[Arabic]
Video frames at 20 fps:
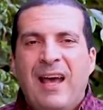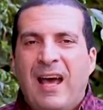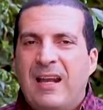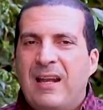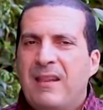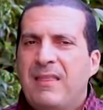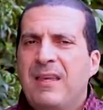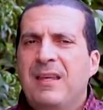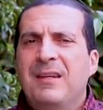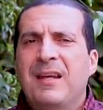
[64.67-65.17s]

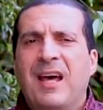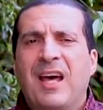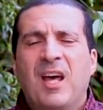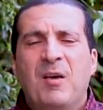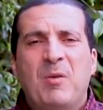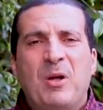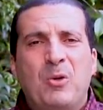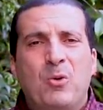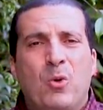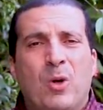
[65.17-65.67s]
الذين
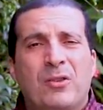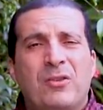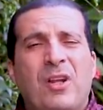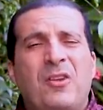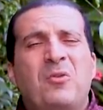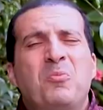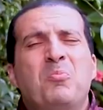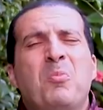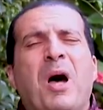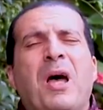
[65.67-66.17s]
آمنوا
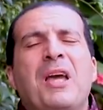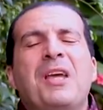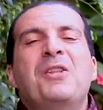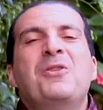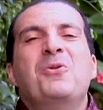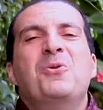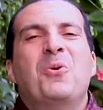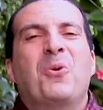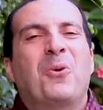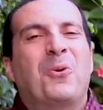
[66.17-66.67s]
وتطمئن